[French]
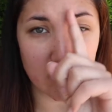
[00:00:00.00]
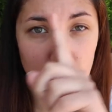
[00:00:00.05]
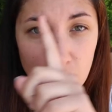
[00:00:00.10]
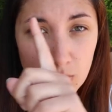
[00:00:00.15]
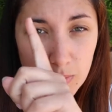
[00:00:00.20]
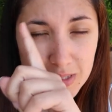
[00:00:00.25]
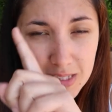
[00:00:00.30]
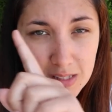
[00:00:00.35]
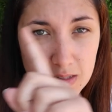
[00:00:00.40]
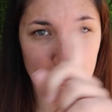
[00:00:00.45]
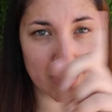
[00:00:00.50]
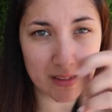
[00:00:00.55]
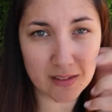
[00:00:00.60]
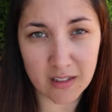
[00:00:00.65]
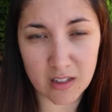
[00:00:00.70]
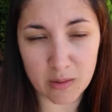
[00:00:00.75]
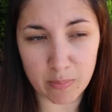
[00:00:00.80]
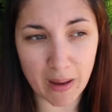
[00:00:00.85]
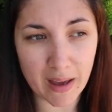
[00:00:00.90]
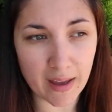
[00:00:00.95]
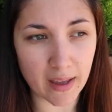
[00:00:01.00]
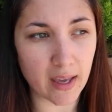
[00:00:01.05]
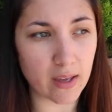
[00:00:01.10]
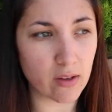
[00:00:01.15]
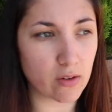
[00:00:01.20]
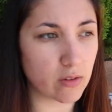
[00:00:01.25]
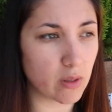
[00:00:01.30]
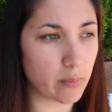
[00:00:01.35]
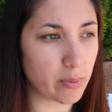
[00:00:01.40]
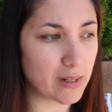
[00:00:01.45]
ils sont pas symétriques
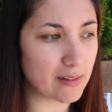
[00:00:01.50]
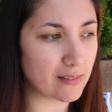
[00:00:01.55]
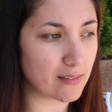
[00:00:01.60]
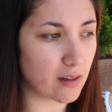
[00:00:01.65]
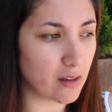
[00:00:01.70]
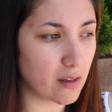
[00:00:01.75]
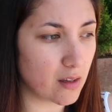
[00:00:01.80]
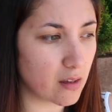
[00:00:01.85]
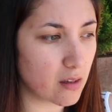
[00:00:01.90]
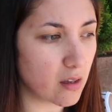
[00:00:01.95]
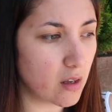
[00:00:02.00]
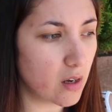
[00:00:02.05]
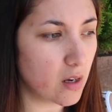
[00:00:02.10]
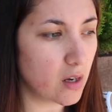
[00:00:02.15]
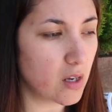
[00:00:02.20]
pareil, on n'a pas le temps